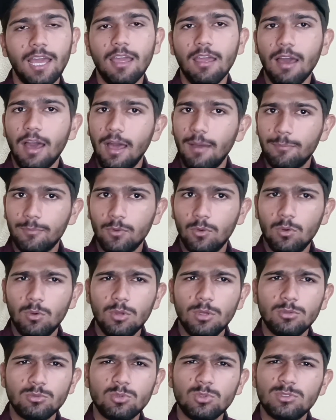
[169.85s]
आपको
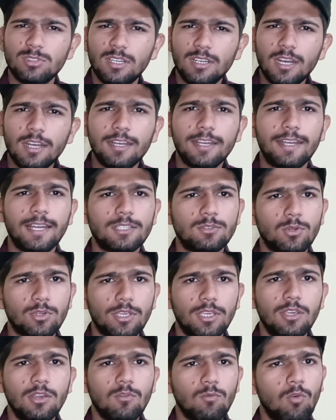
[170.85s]
जो जनरल डिटेल्स होगी
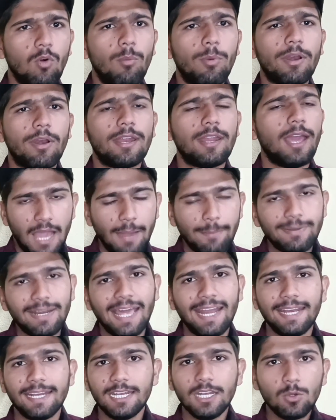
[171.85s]
वो भरनी है आप
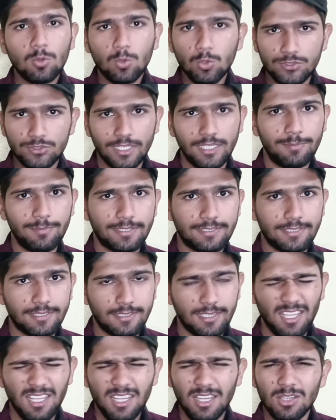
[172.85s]
डायरेक्ट खुद से नहीं भर सकते
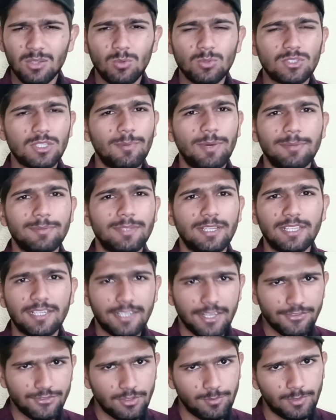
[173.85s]
उसके बारे में ज़्यादा
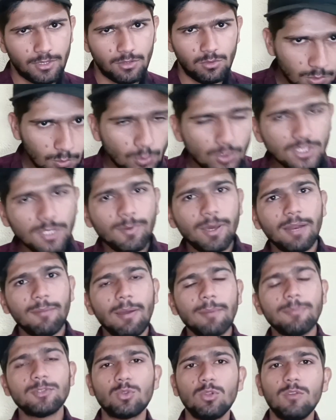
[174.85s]
टेंशन मत हो उसके बारे में आप
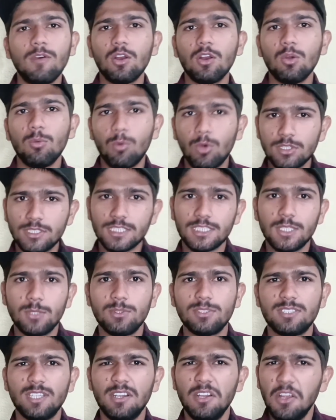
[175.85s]
स्कूल वालों को बोल सकते हो सर